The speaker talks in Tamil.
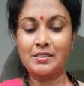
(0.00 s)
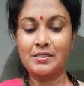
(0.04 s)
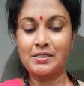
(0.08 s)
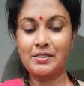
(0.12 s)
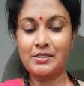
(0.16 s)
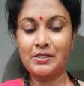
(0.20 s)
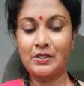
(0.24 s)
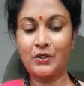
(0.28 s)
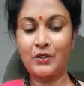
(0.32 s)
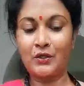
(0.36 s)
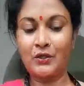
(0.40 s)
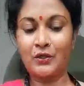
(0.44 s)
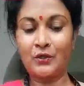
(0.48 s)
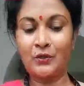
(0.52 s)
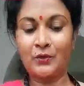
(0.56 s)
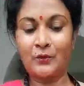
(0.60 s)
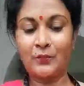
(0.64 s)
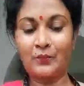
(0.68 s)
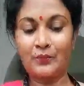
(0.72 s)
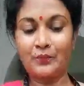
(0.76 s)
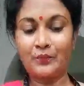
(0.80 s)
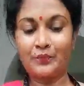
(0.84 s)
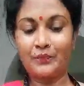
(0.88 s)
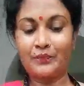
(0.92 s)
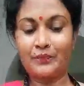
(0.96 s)
ஸோ
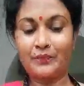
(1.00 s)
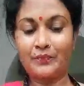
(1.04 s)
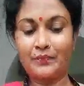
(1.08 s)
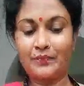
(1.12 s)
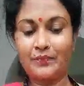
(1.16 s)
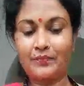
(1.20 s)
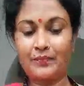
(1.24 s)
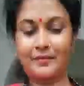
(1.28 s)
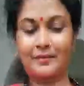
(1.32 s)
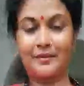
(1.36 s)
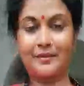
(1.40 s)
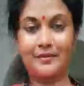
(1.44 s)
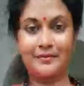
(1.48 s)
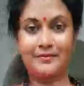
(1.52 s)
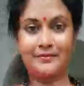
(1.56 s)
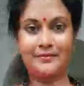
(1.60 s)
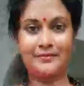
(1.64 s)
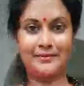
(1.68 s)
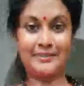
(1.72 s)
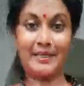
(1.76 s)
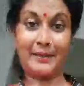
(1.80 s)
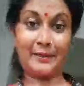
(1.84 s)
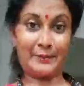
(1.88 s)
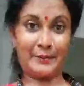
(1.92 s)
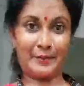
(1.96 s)

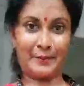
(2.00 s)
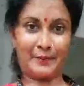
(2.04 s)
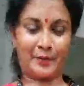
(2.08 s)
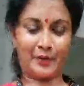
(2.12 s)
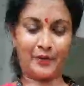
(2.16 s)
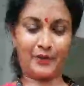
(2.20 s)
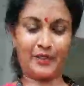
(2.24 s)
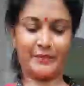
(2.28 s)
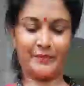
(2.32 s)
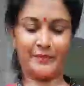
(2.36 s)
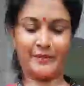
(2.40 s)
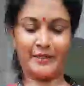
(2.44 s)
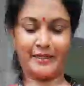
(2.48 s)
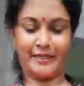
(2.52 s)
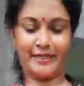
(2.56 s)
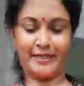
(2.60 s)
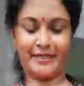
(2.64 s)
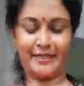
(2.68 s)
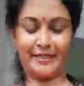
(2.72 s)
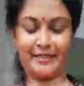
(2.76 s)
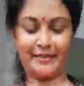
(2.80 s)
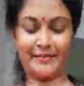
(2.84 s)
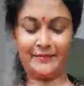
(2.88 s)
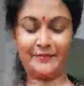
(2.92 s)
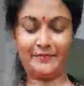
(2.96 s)
சாப்பிட்டு பார்ப்போம் ஒன்று எப்படி இருக்குன்னு